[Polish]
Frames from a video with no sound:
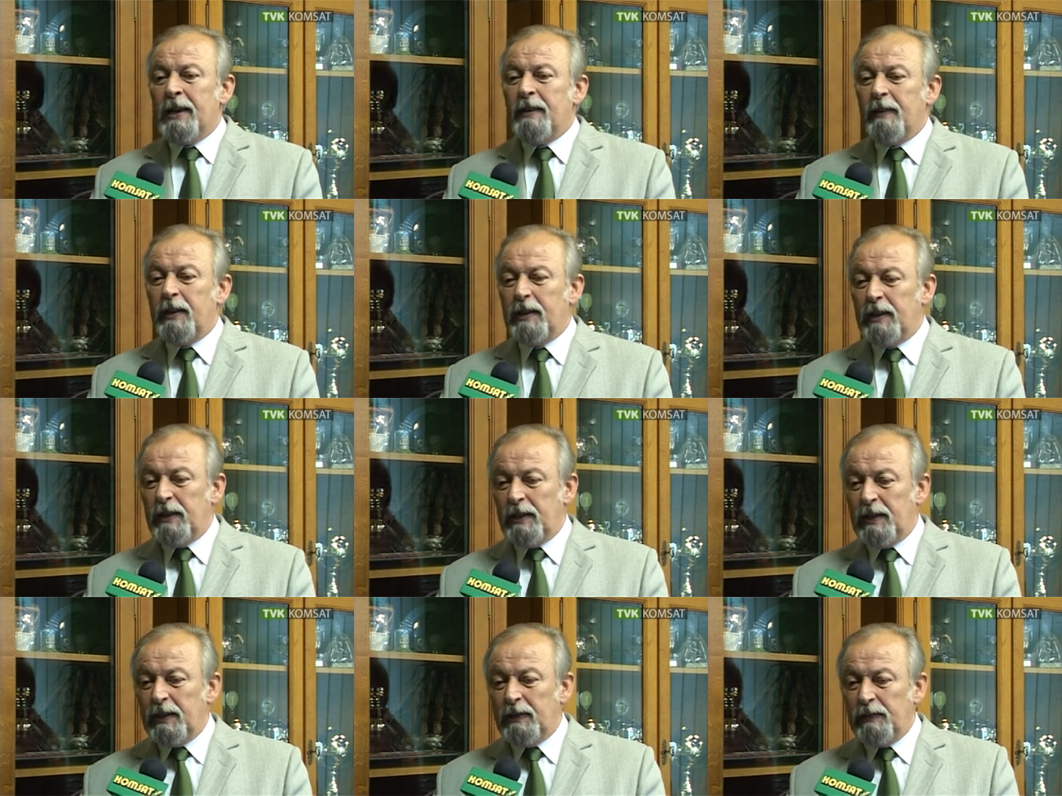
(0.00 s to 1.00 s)

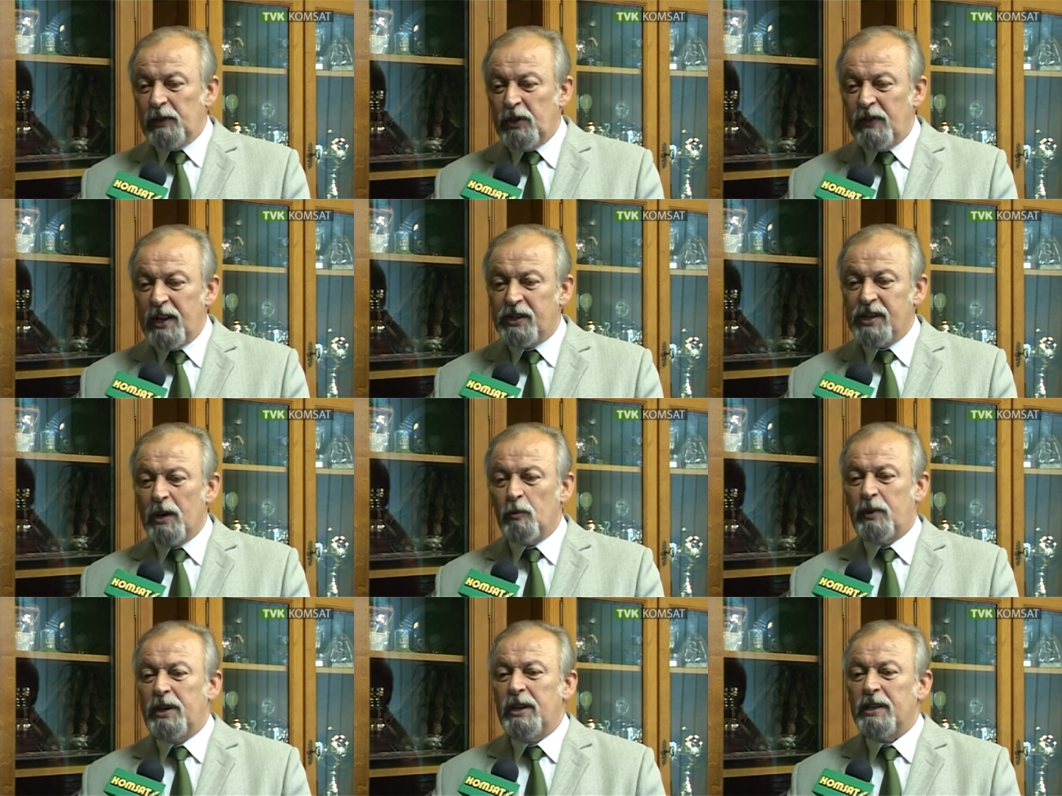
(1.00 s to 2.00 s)
Y, dwie
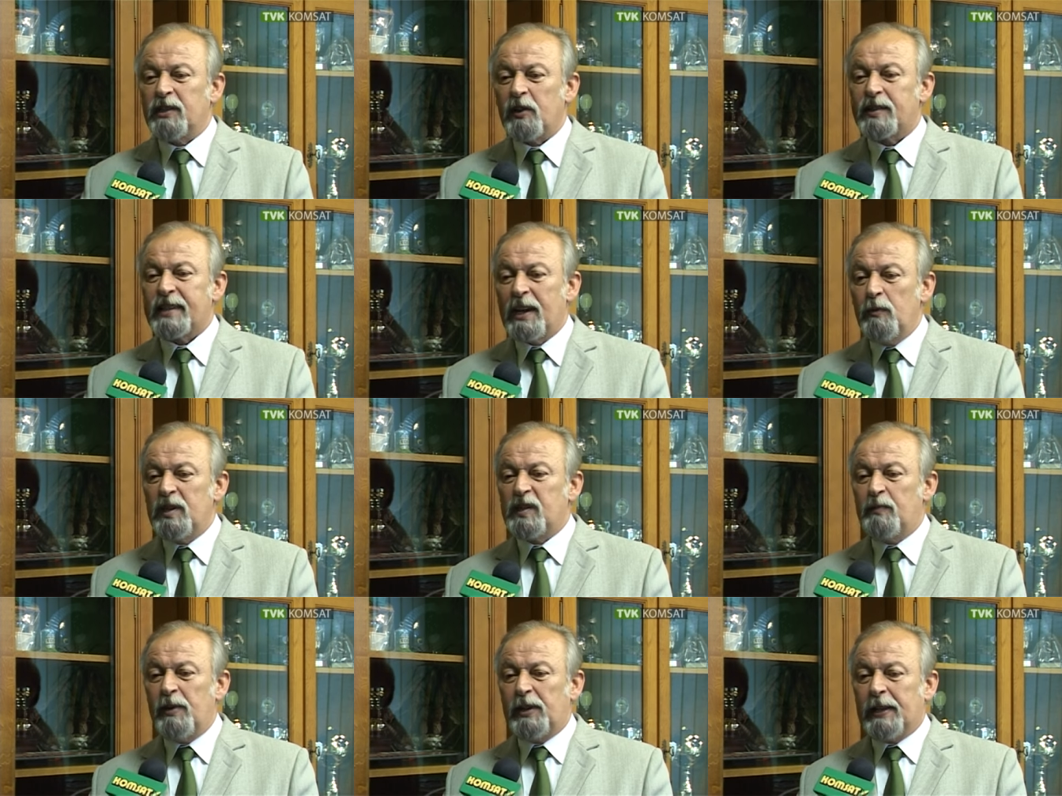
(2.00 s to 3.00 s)
działki zostały
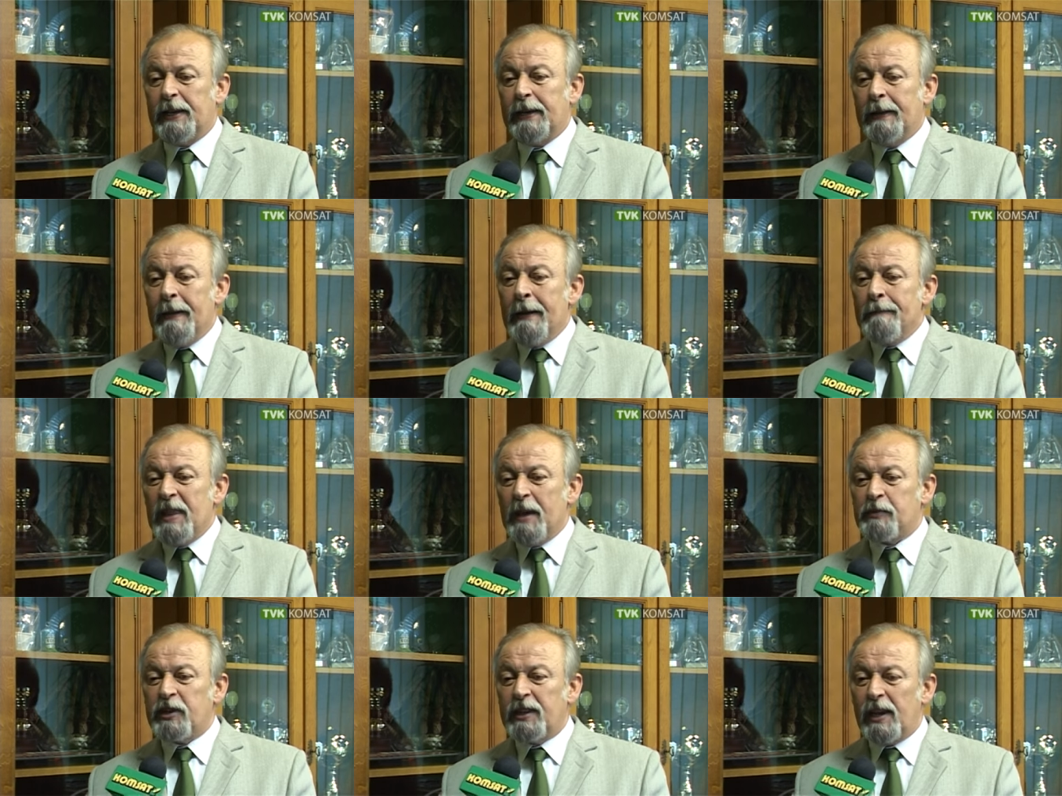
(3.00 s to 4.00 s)
zbyte na
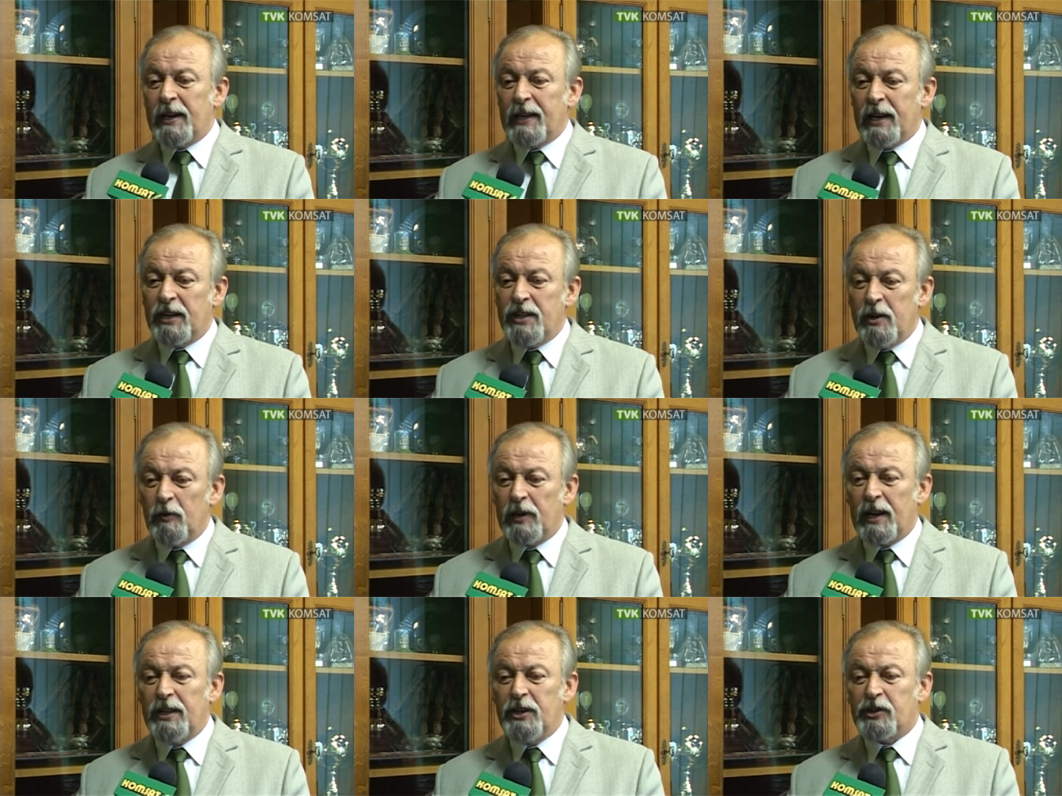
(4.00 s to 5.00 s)
przetargach
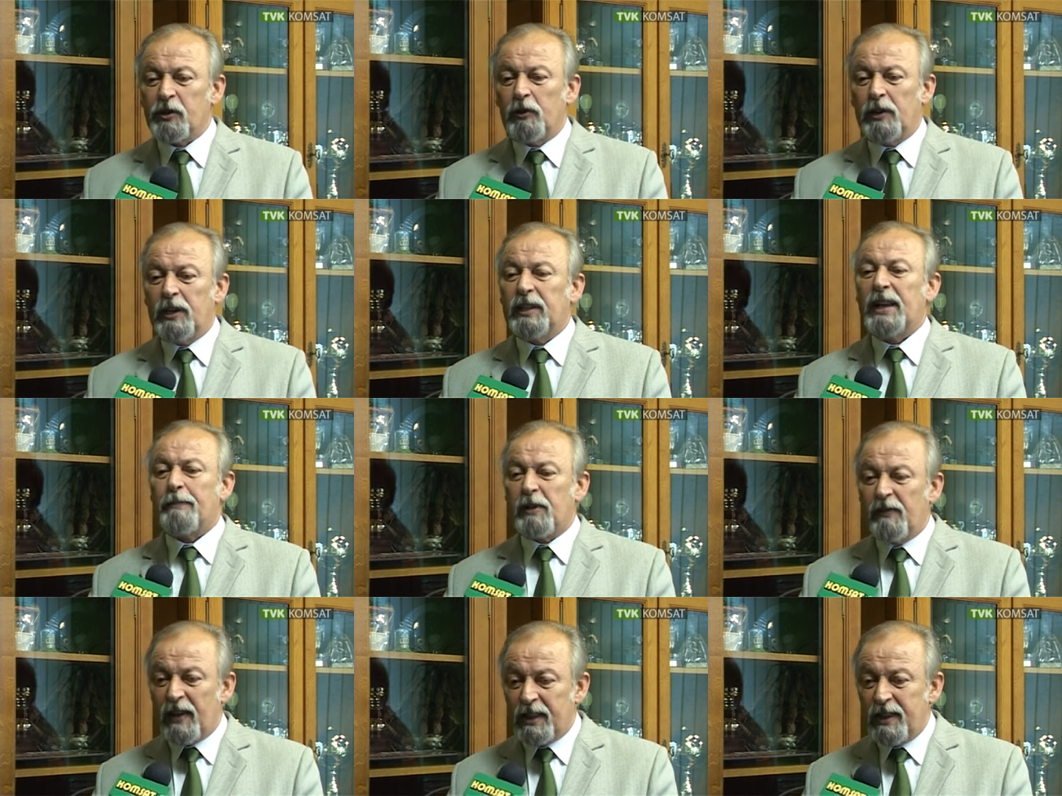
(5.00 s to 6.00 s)
nieograniczonych dla
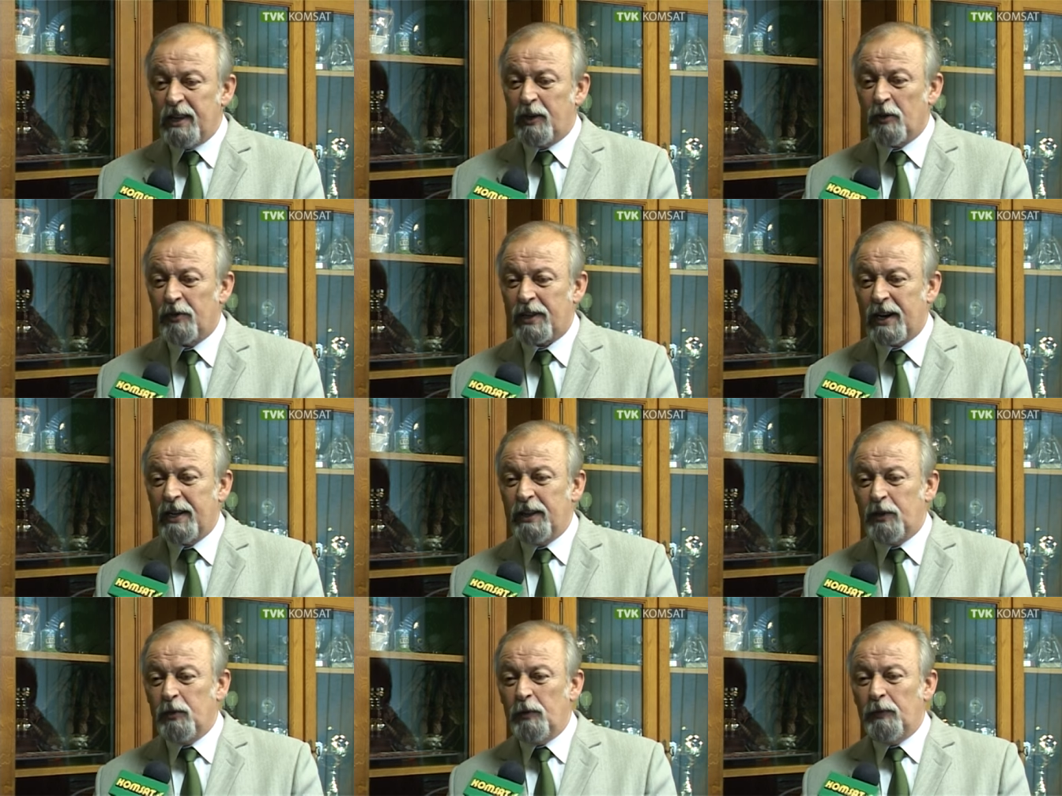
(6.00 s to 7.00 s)
prywatnych
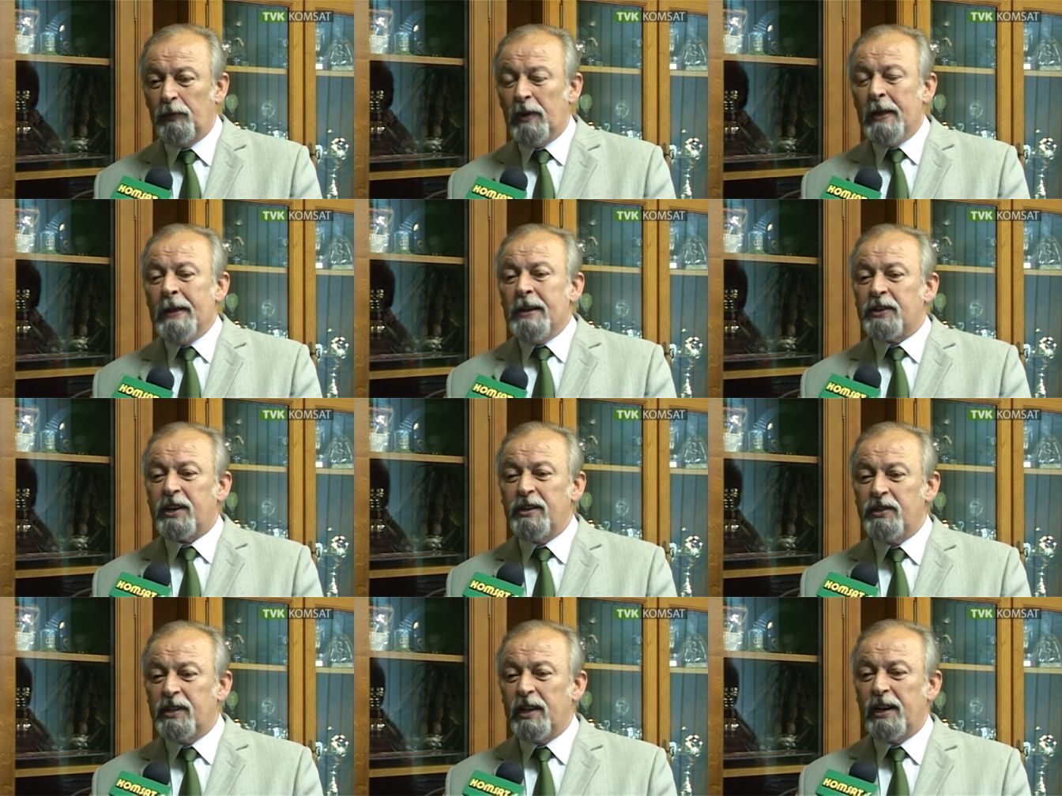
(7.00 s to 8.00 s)
kontrahentów.
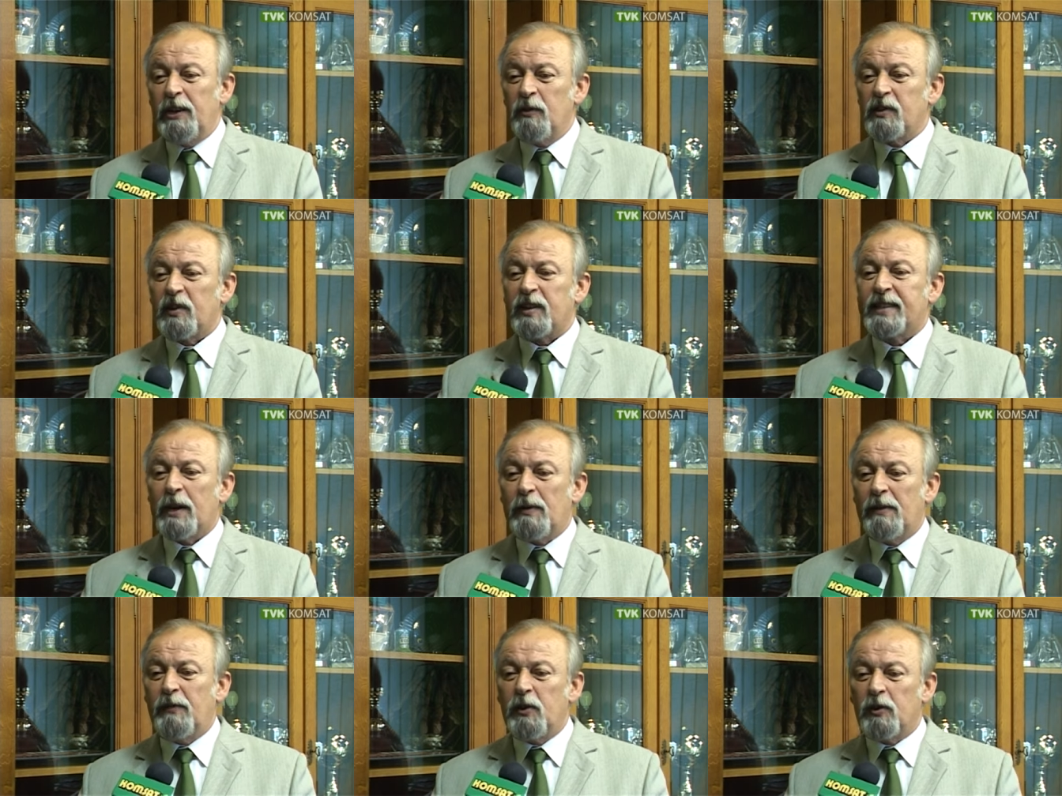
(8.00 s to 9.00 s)
Część terenu
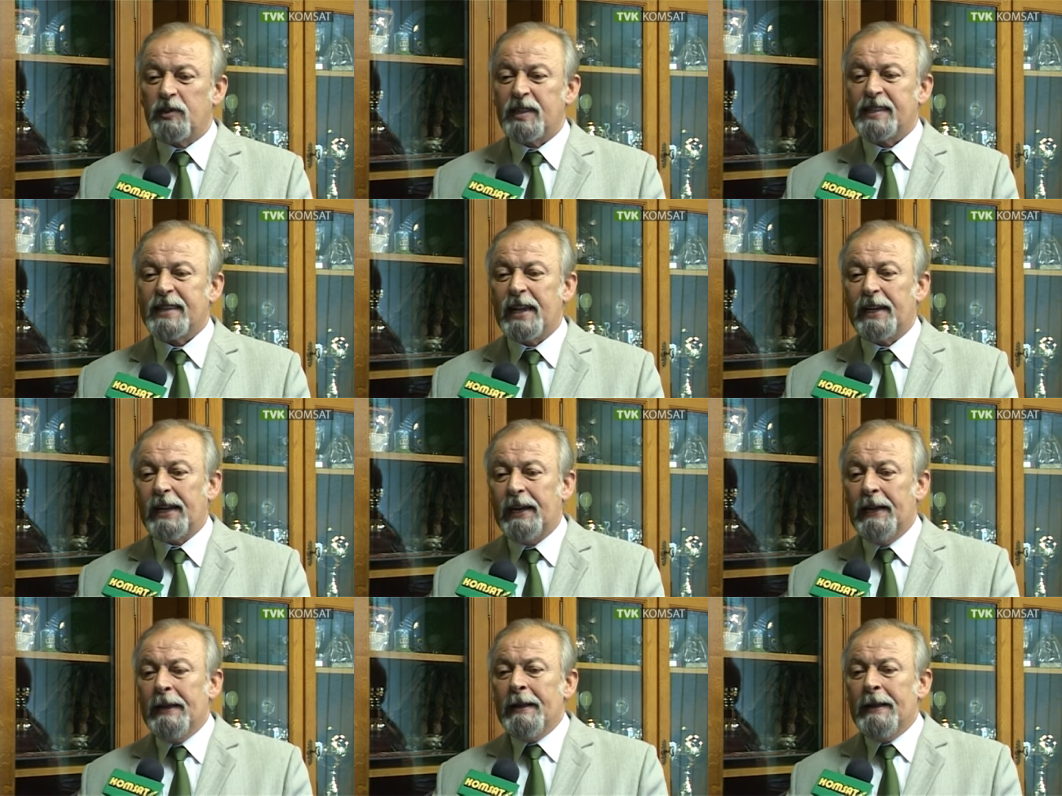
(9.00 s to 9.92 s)
została wykorzystana